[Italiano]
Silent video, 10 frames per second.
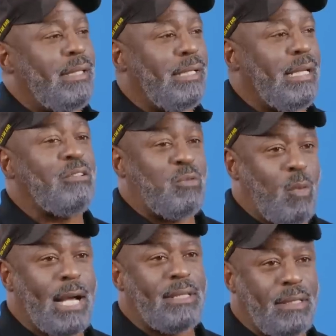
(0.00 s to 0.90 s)
situazione
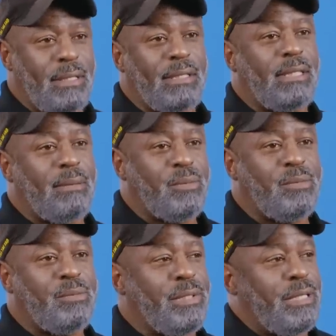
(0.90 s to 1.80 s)
inaccettabile,
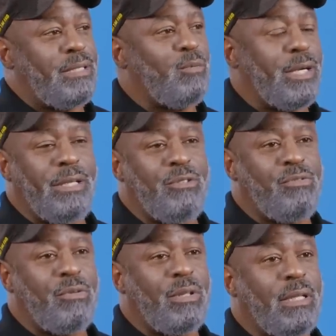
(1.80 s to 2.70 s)
perché, dove
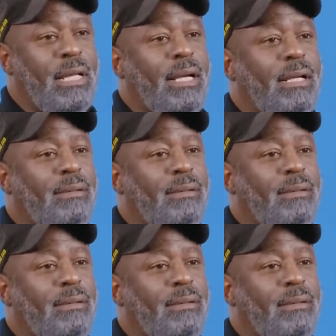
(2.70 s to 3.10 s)
sta il limite?